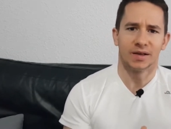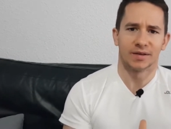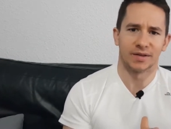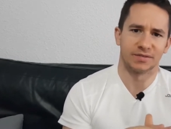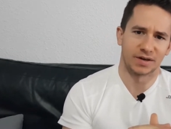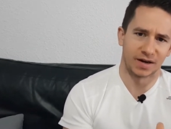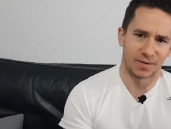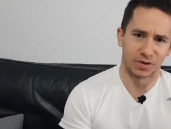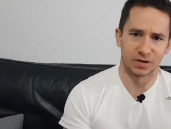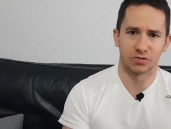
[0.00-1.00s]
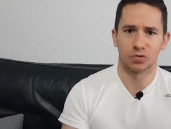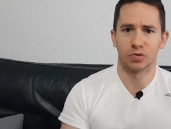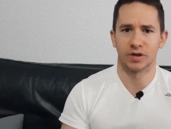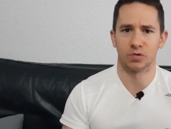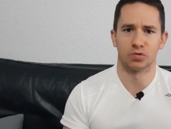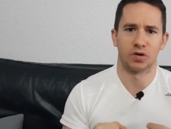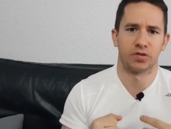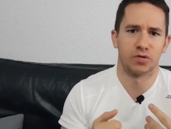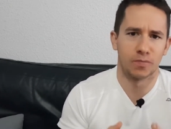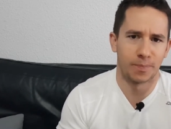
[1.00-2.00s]
entrenamiento ni
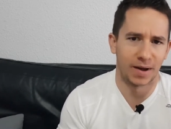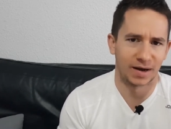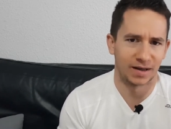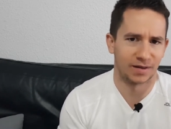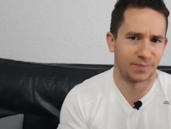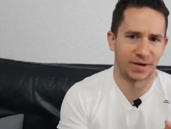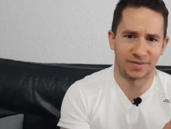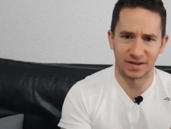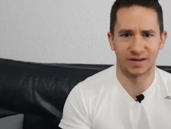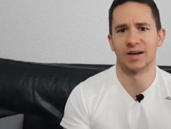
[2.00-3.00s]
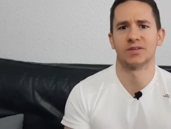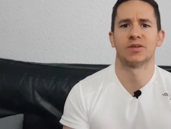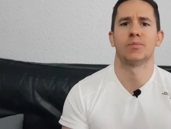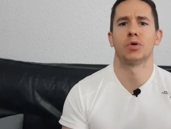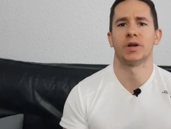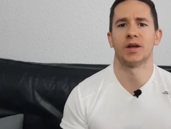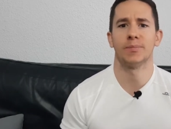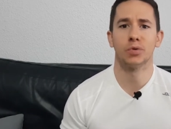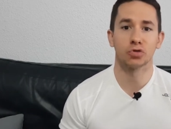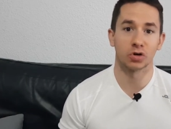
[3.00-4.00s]
nutrición para perder grasa, por
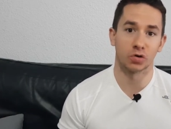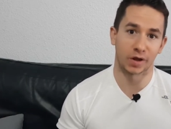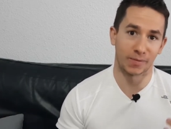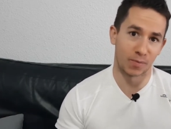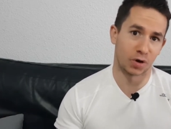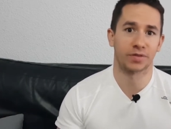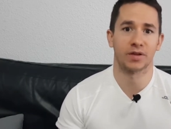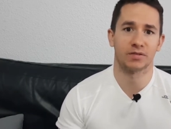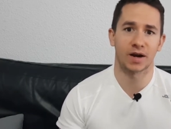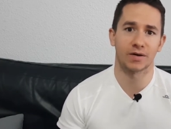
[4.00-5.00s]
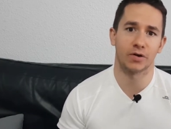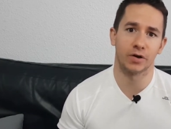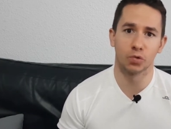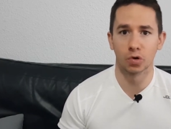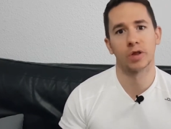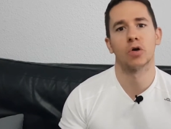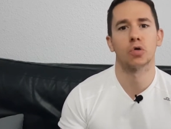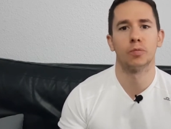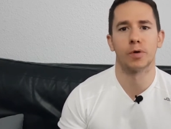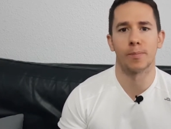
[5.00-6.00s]
ejemplo, sino que vamos a centrarnos en uno de los
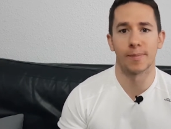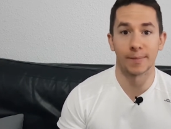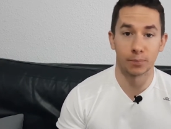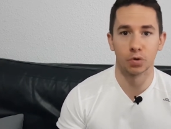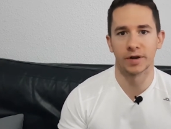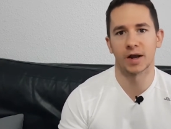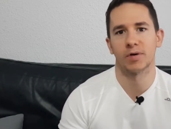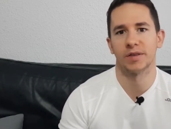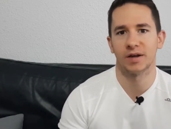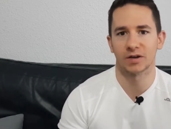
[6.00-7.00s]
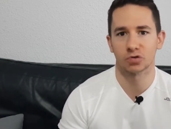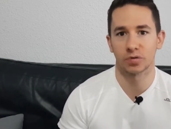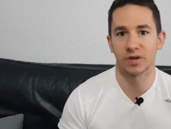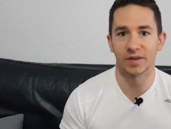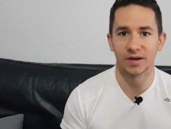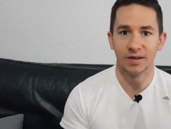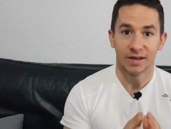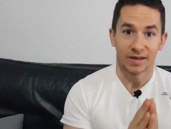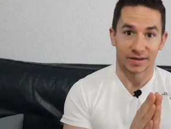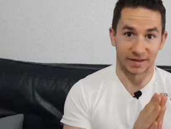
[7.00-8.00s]
grupos más vulnerables de la sociedad,
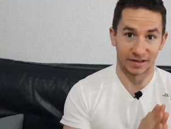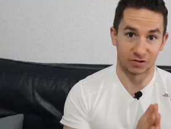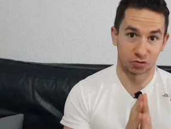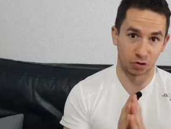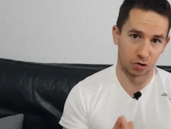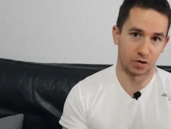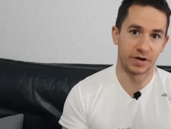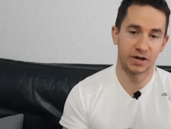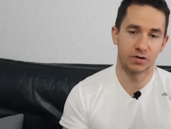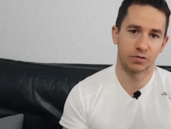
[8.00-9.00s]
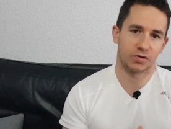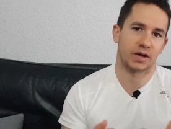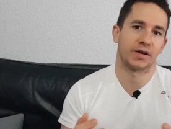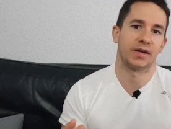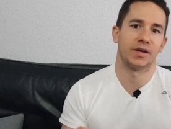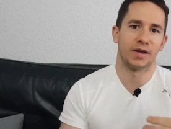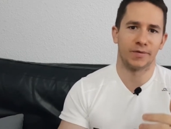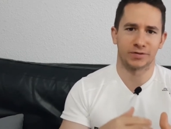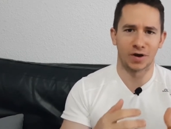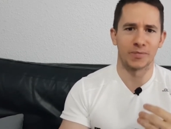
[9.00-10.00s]
que son los niños, ya que he
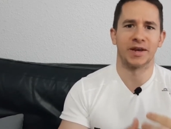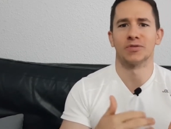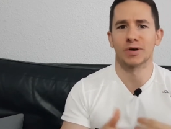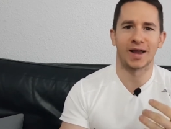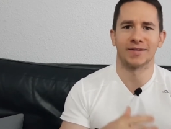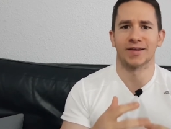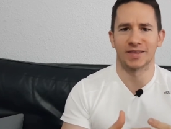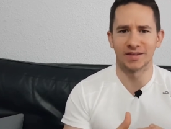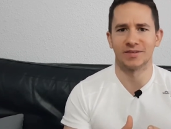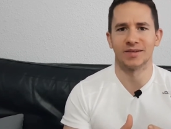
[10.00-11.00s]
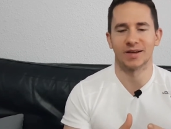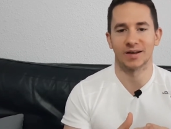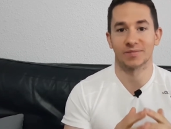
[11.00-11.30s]
estado mirando las estadísticas